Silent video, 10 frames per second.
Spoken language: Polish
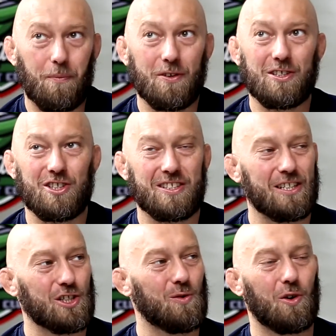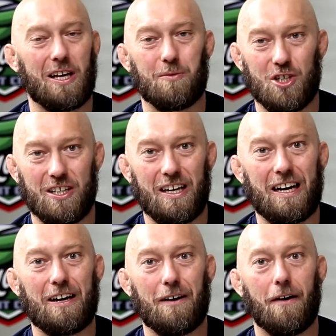powiedzieć, że zdarzyło nam się
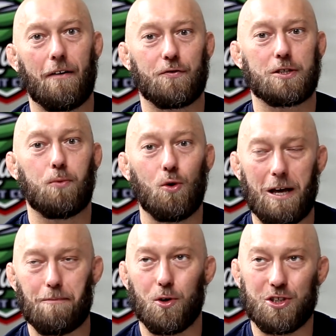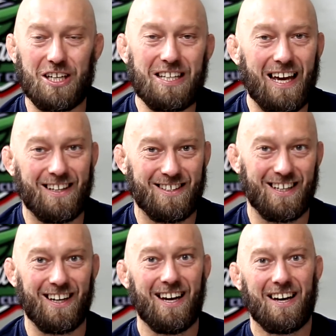wspólne
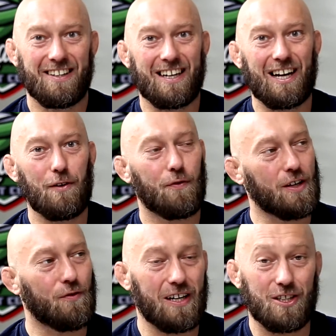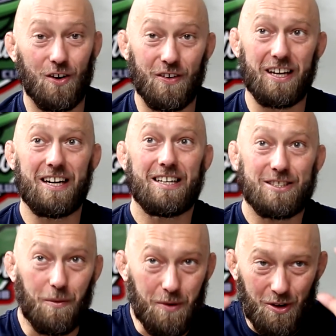potknięcie na gali freak fightowej,
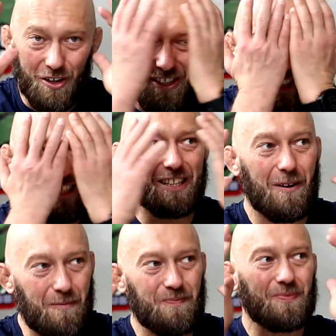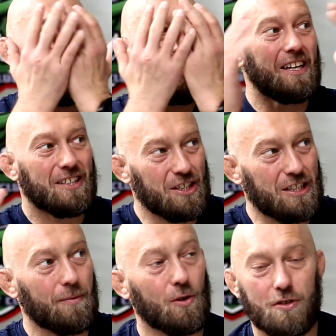co było gdzieś tam, gdzieś
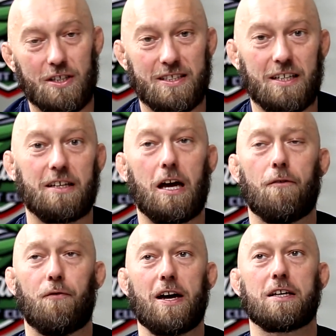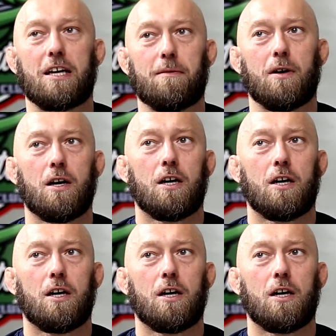tam no niestety efektem